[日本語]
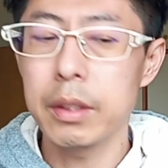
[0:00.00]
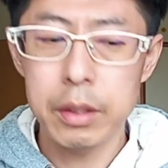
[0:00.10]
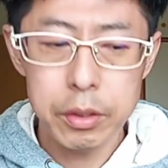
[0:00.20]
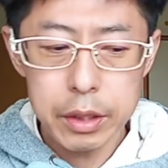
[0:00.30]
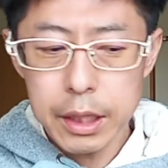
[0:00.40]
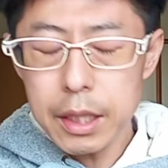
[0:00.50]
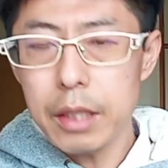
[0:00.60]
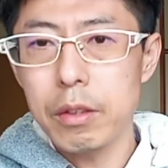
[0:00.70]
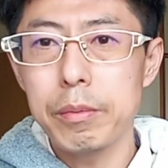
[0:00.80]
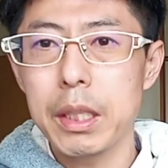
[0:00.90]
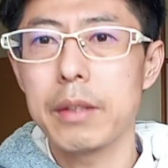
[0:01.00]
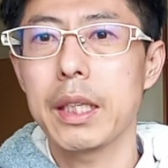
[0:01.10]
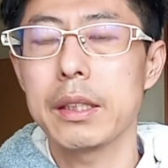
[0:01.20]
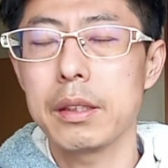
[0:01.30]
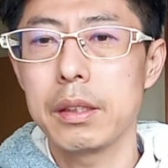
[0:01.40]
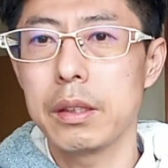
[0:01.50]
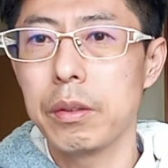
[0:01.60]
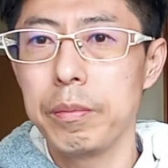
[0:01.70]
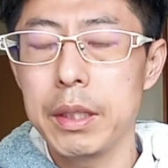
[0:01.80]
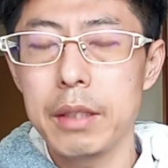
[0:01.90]
数字的なホームランの数
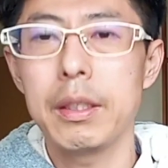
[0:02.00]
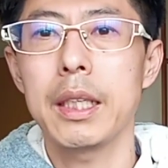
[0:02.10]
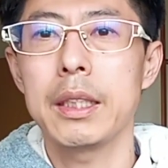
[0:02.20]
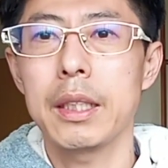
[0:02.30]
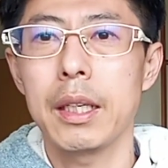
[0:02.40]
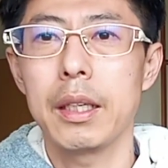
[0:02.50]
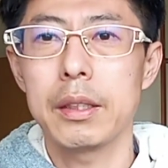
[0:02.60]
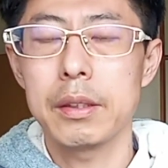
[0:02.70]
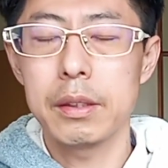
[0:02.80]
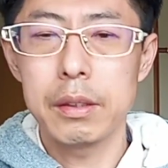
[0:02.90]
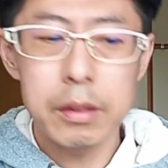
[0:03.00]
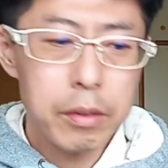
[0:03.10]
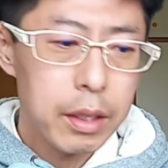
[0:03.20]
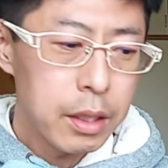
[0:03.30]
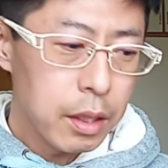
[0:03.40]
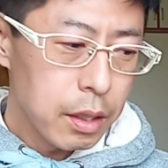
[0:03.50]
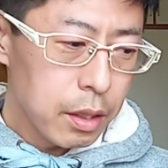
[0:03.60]
を見てるだけじゃそれ